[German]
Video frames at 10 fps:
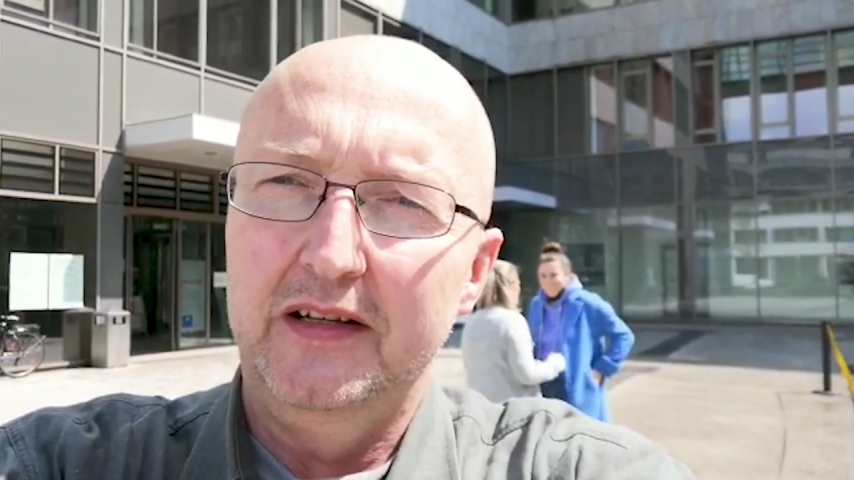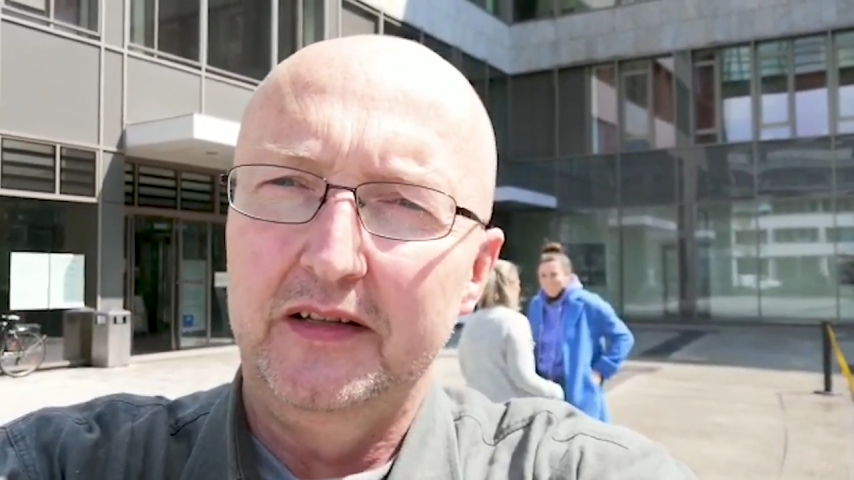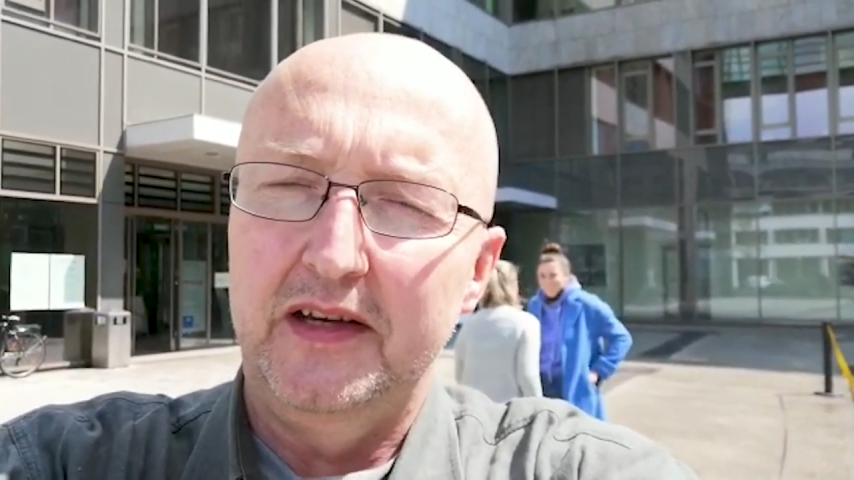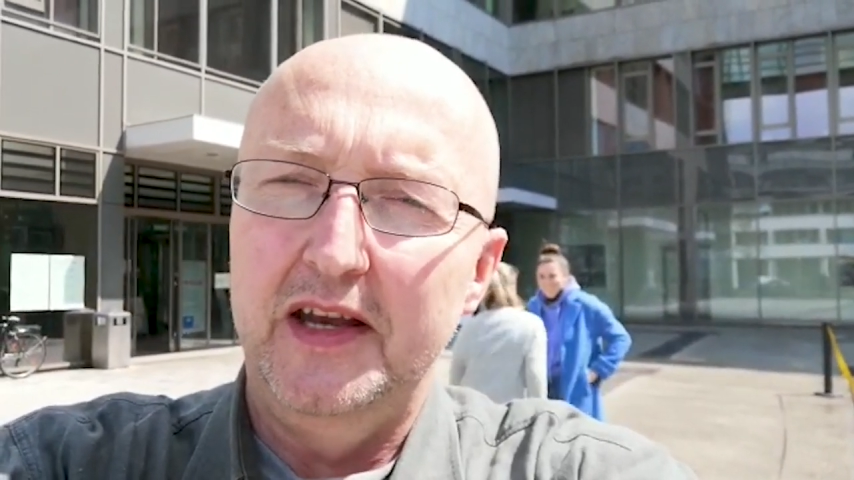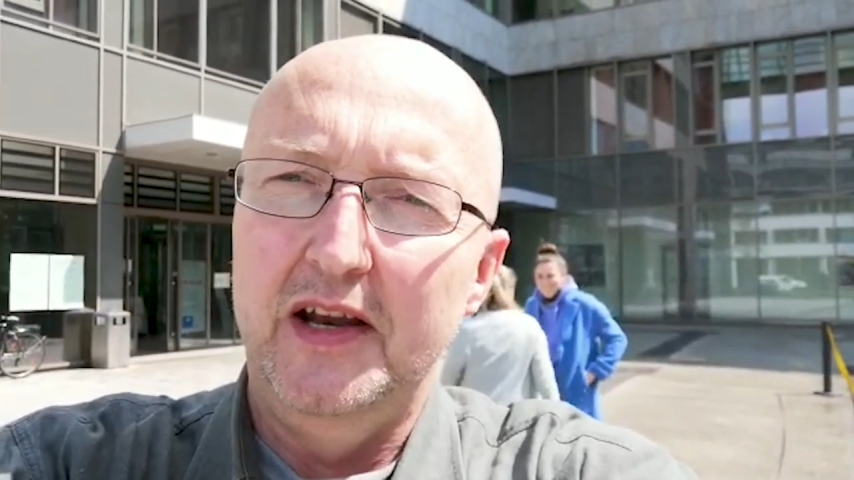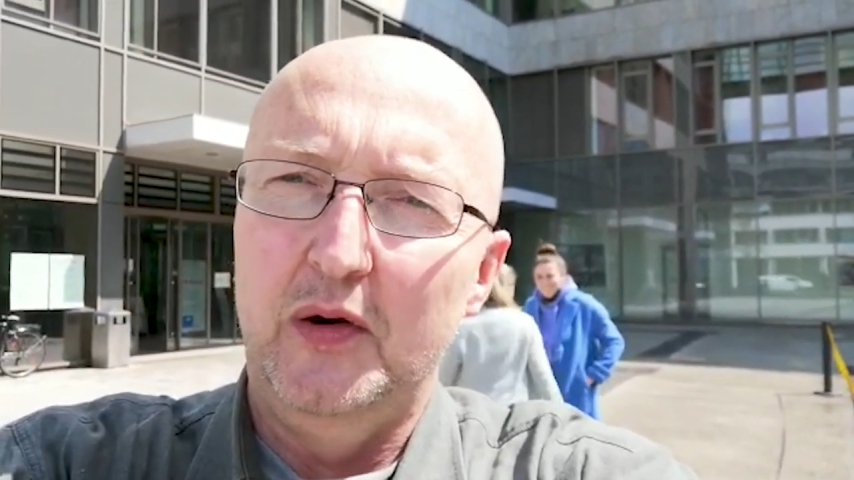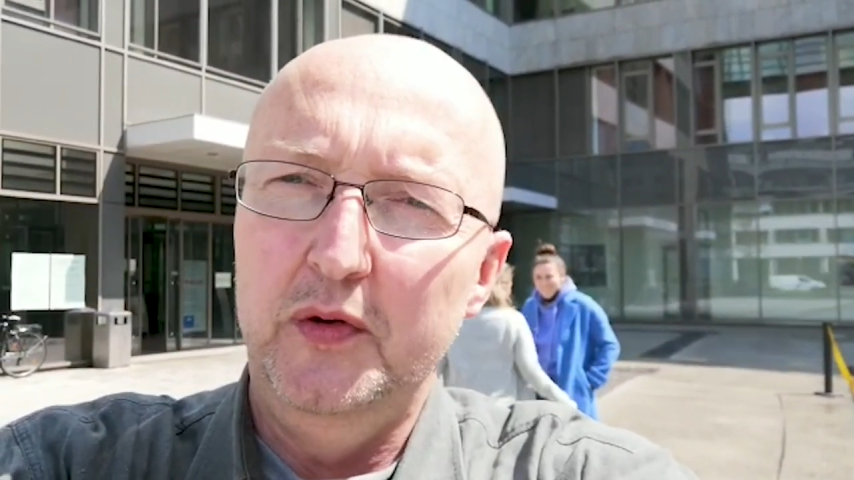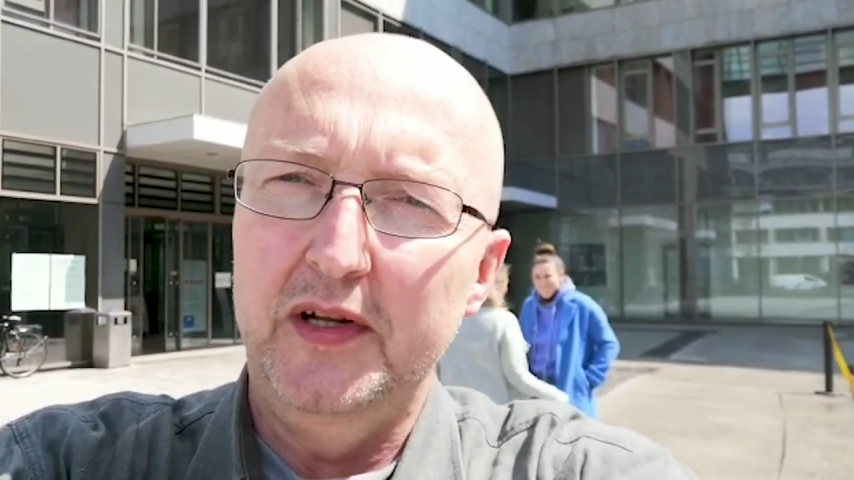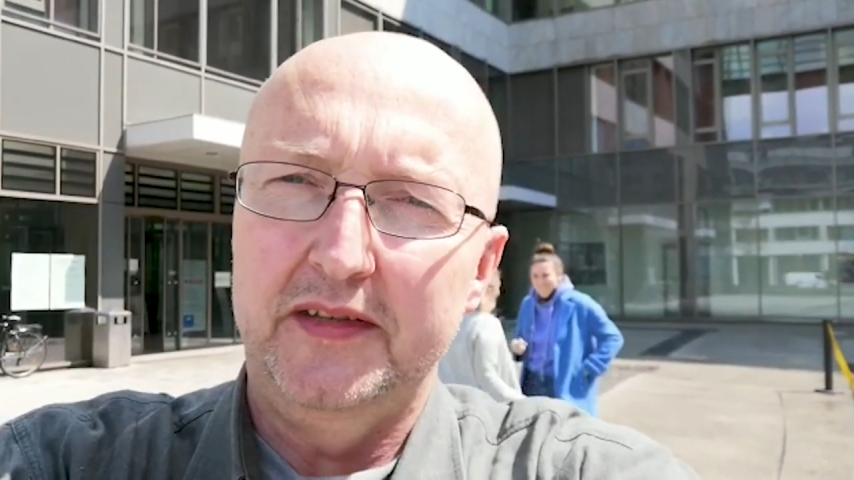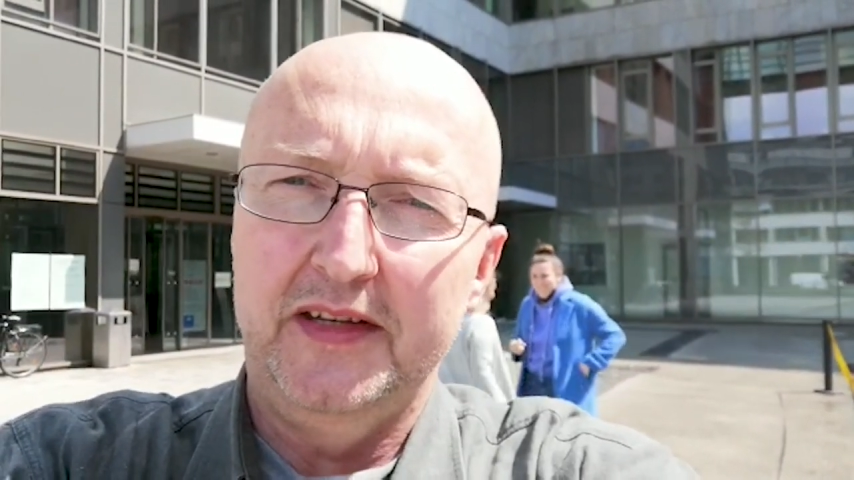dass Kinder
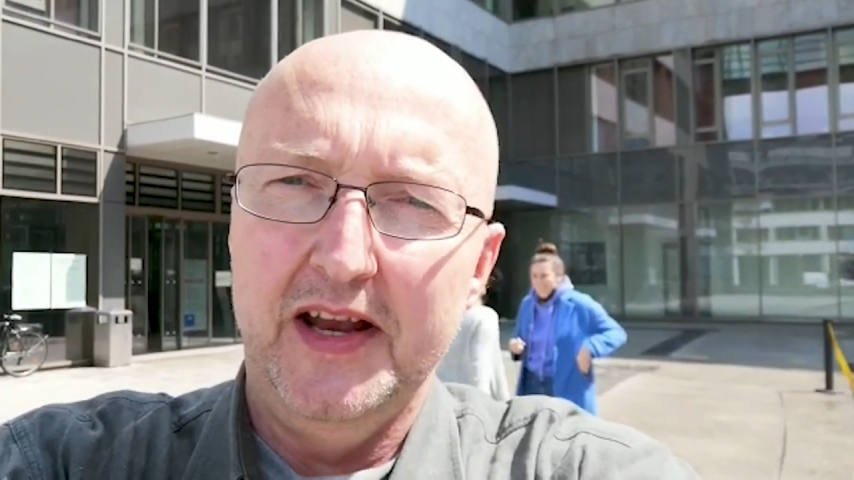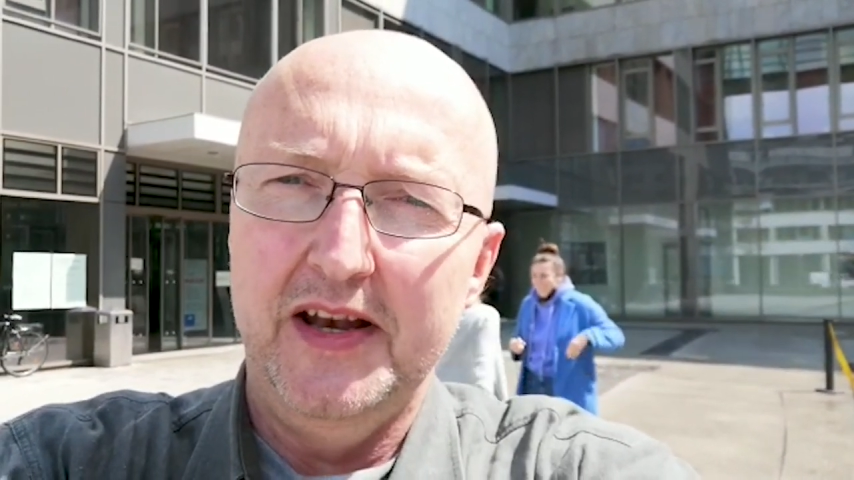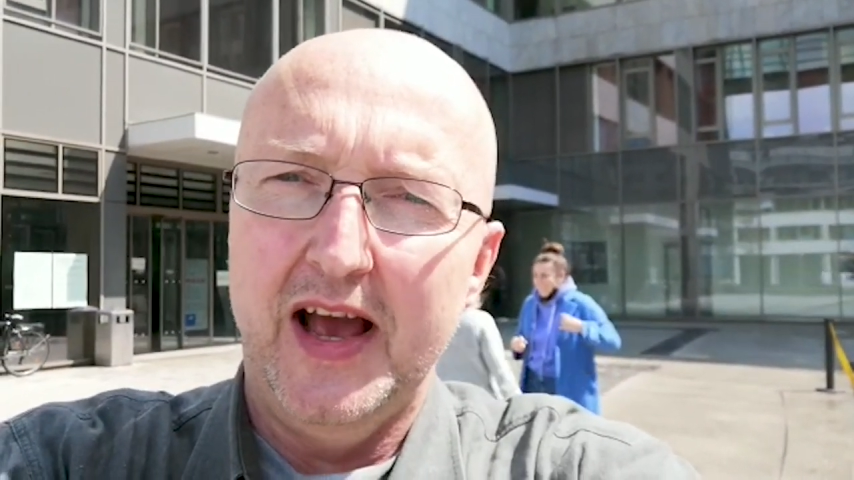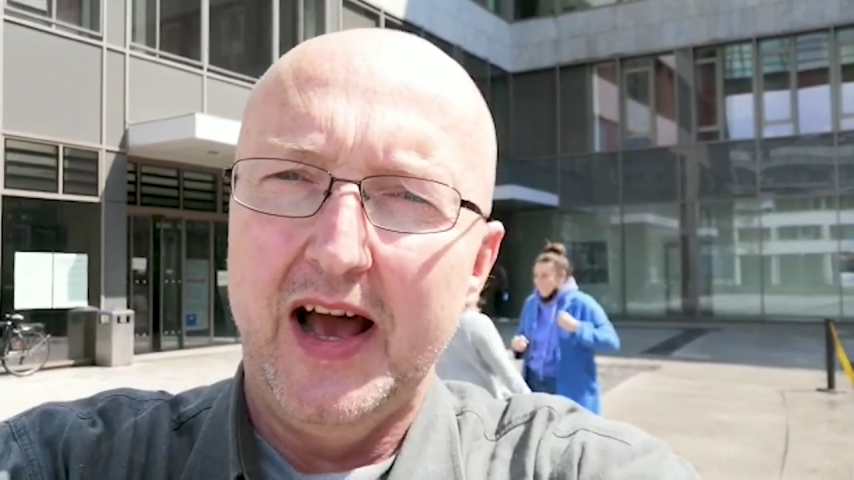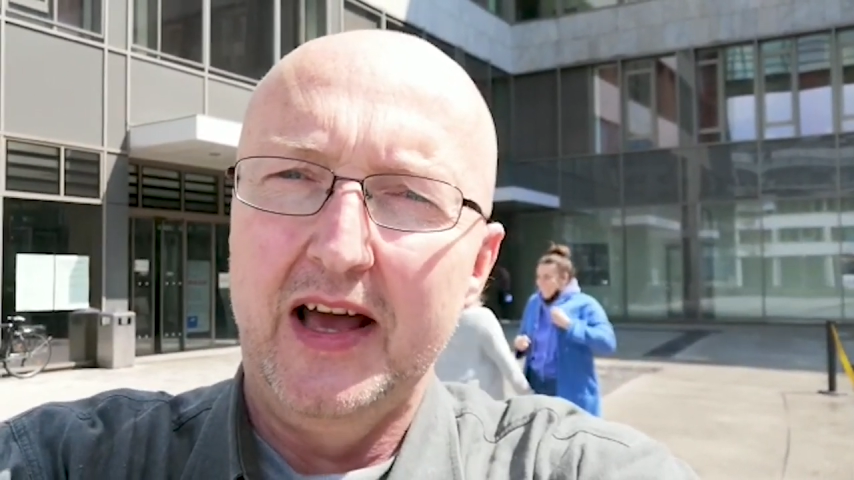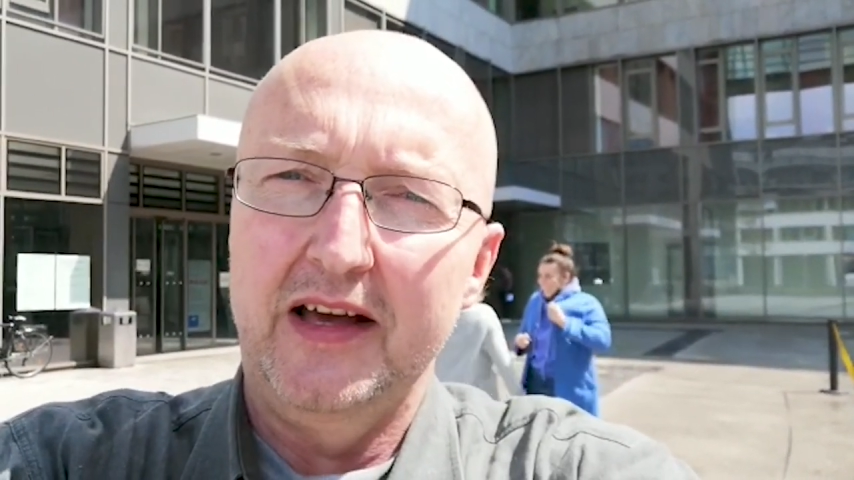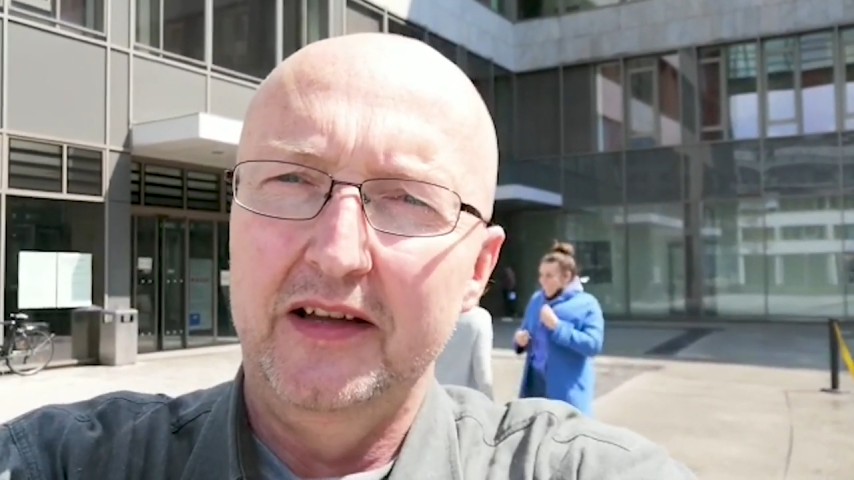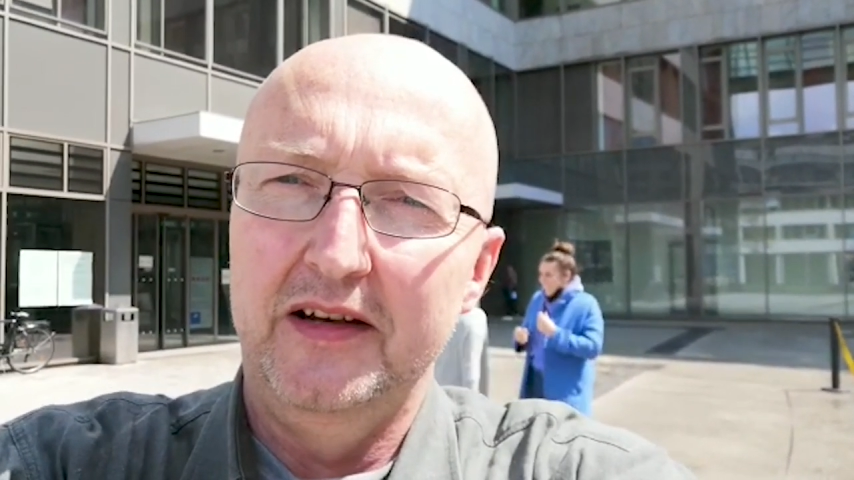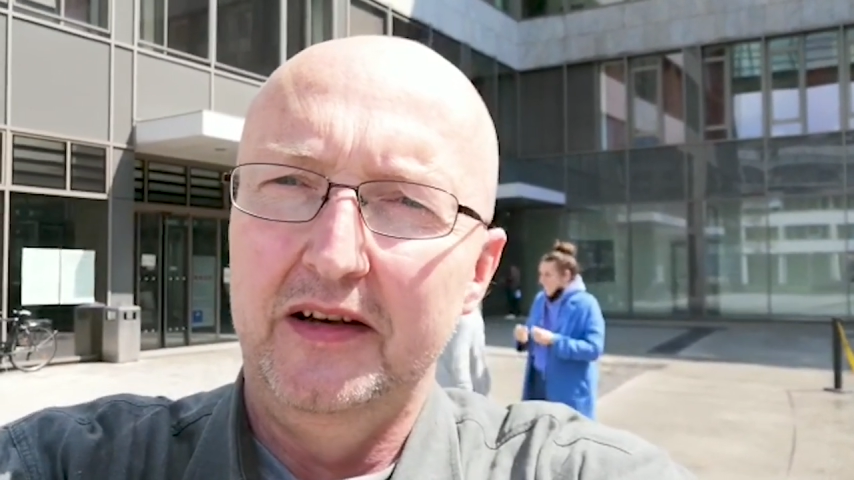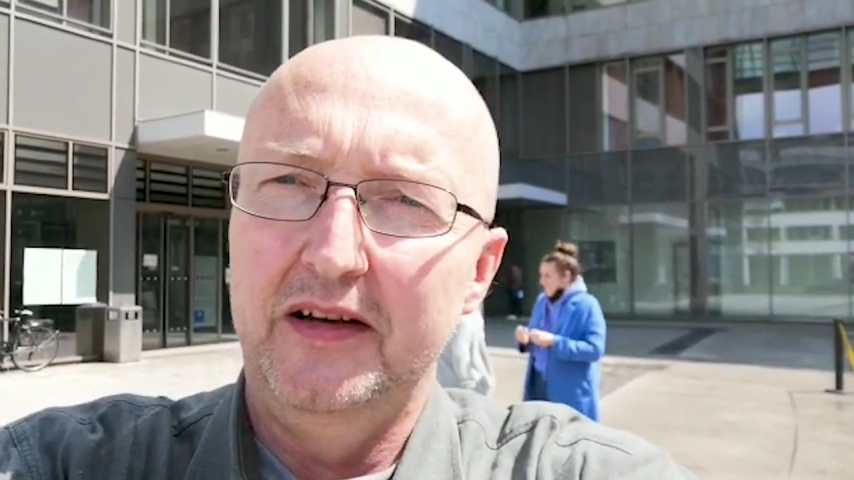unter zehn
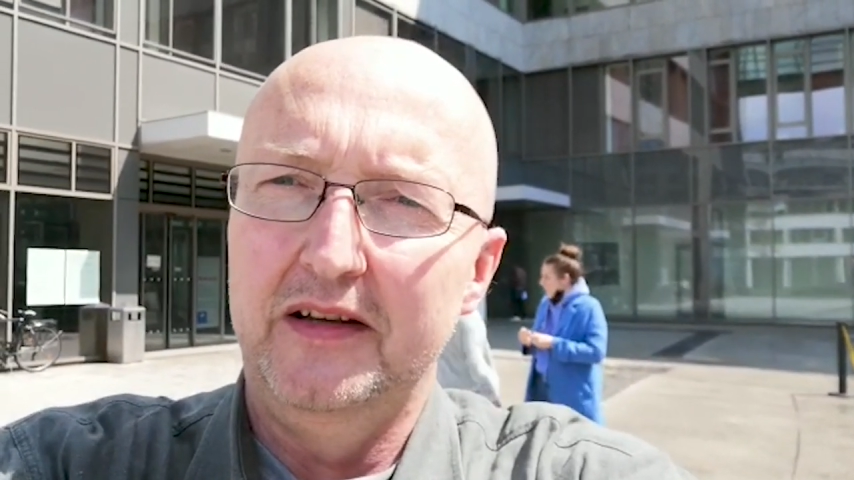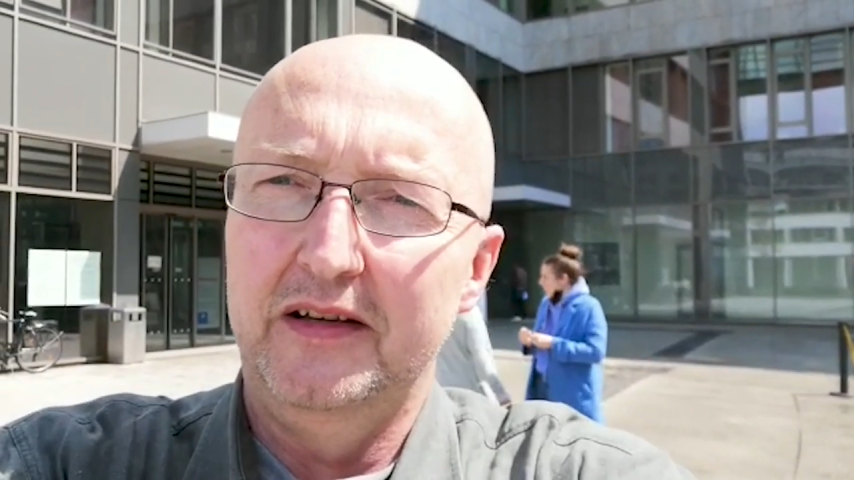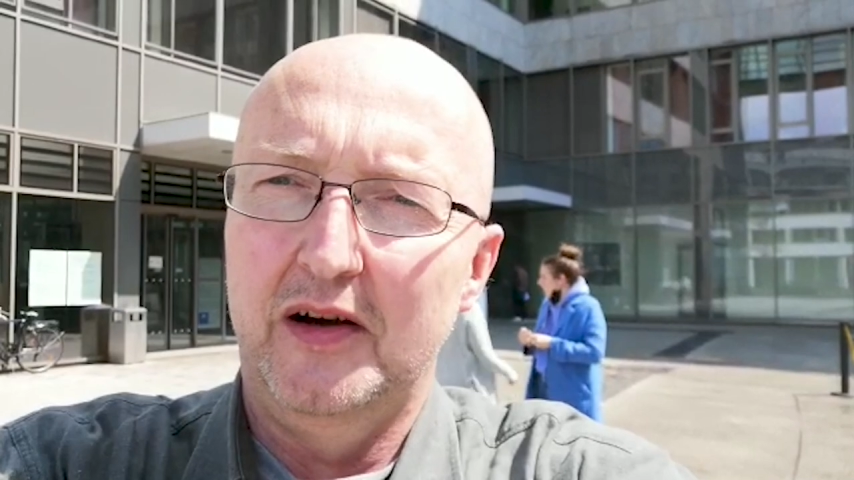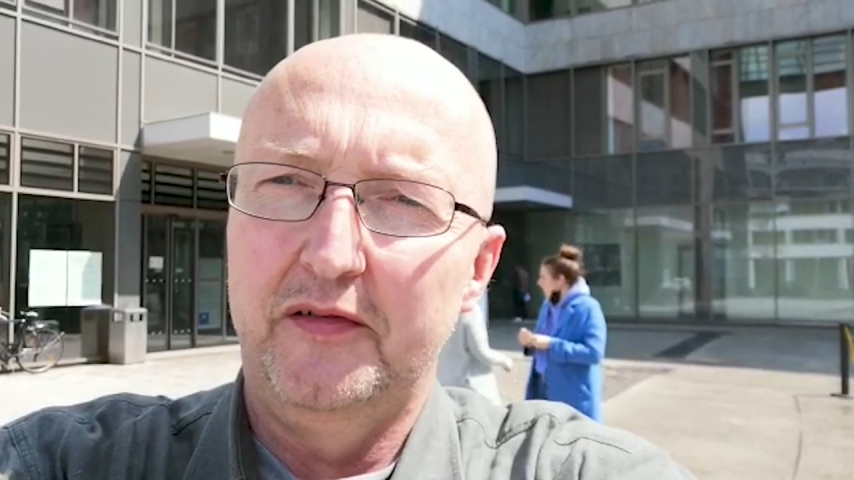Jahren äh,